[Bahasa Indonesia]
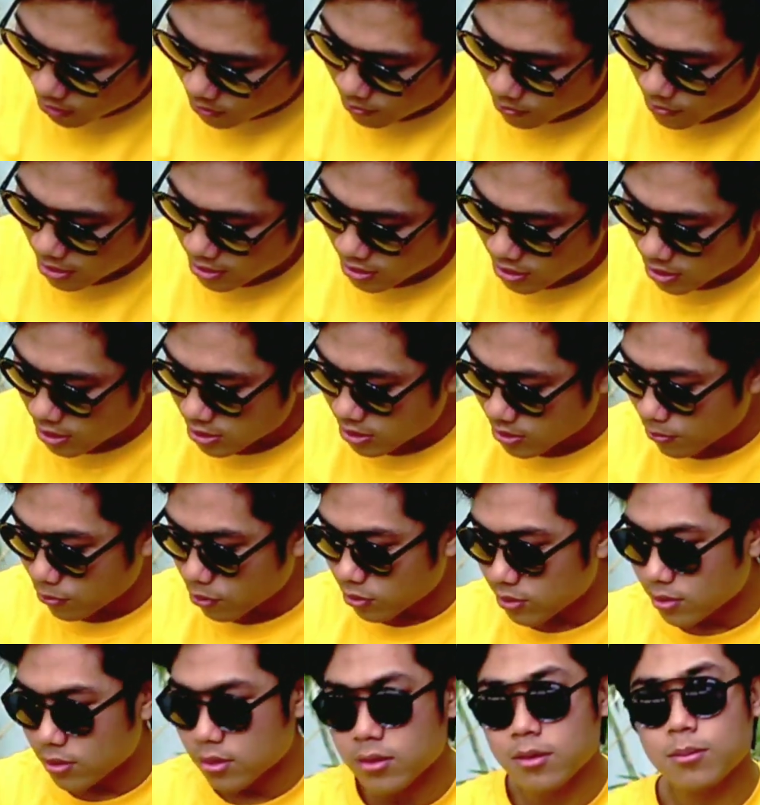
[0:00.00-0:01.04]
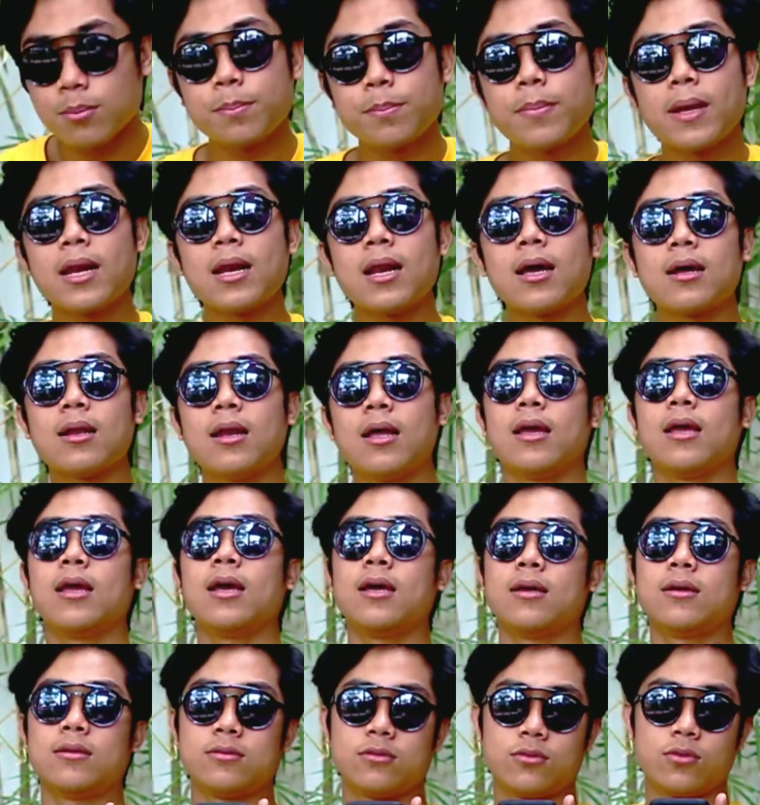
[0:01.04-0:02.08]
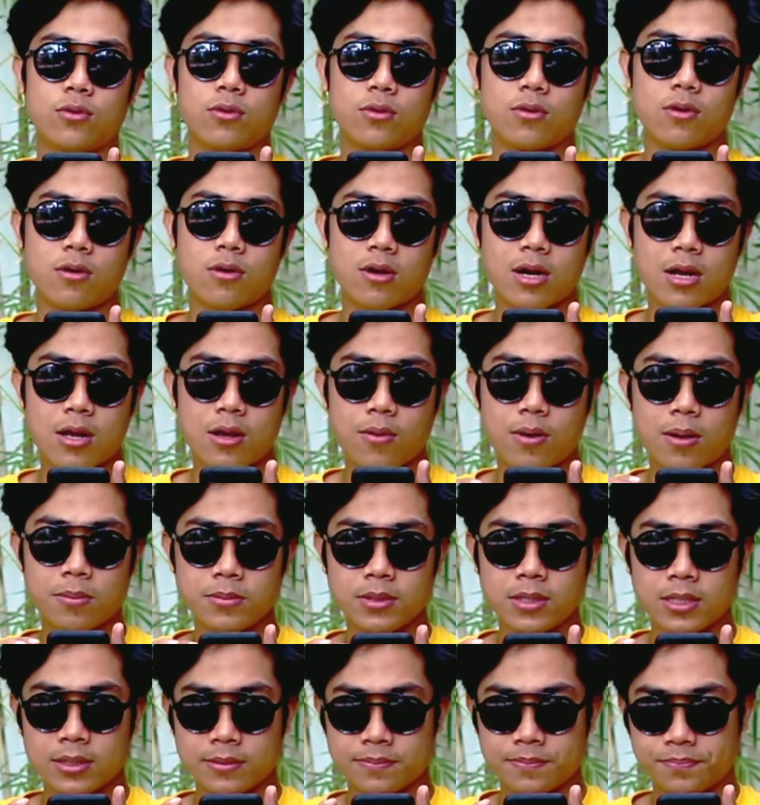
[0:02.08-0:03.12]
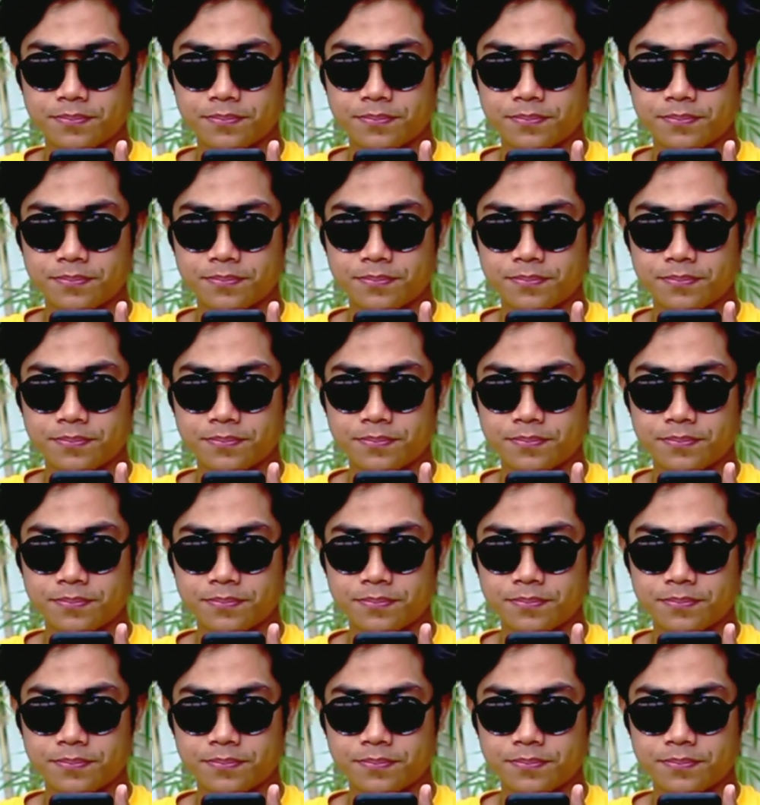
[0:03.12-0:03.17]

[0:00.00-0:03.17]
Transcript: biasa disebut pelek lah ya untuk orang awamnya